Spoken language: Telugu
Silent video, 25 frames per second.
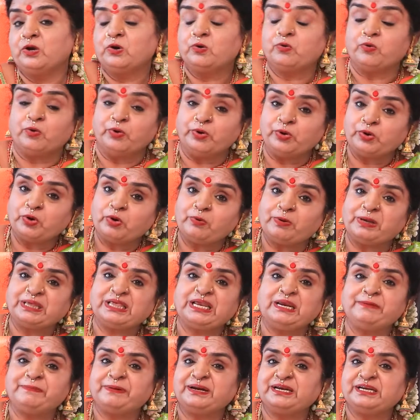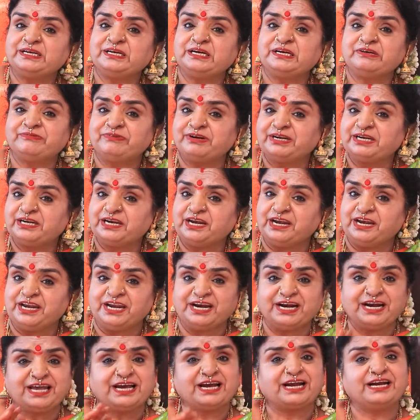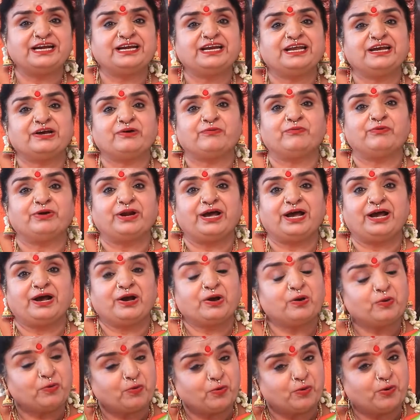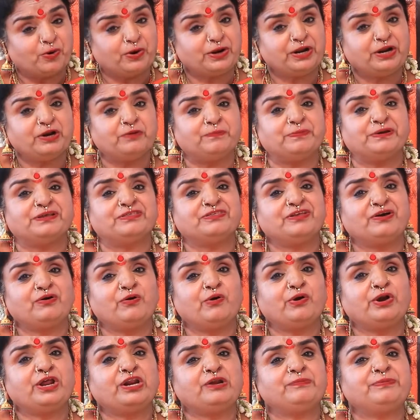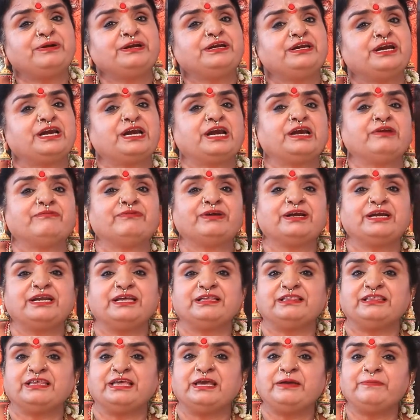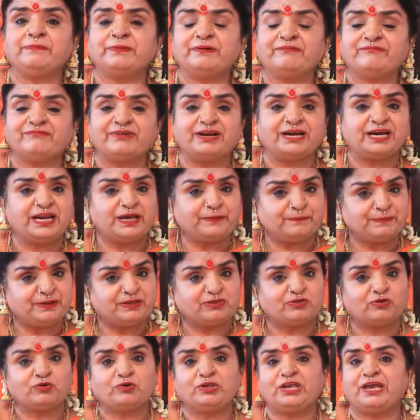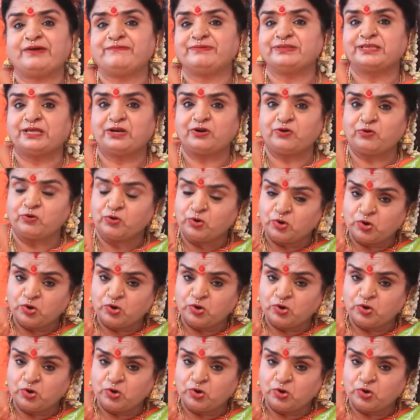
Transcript: కొడుకు వదిలిపెట్టినటువంటి నీళ్ళ కంటే కూడా కోడలు పెద్ద కోడలు పెట్టేటటువంటి దీపం వల్లే పితృదేవతలు